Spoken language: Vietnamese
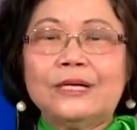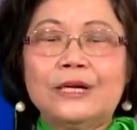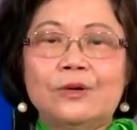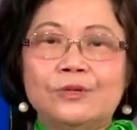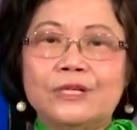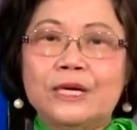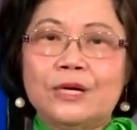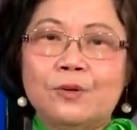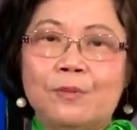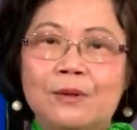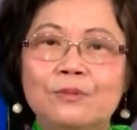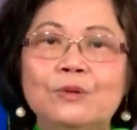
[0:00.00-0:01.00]
trên hồ sơ hưu
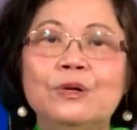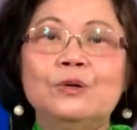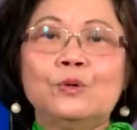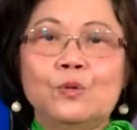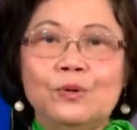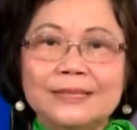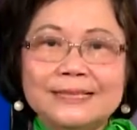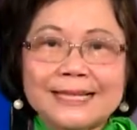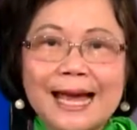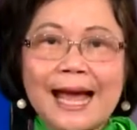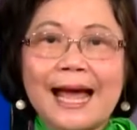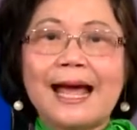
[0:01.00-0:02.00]
bổng của
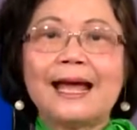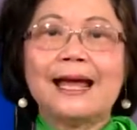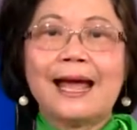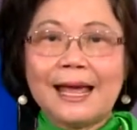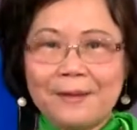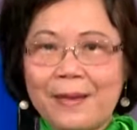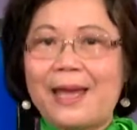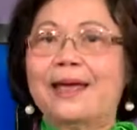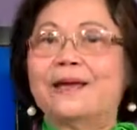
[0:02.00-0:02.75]
cha hay mẹ.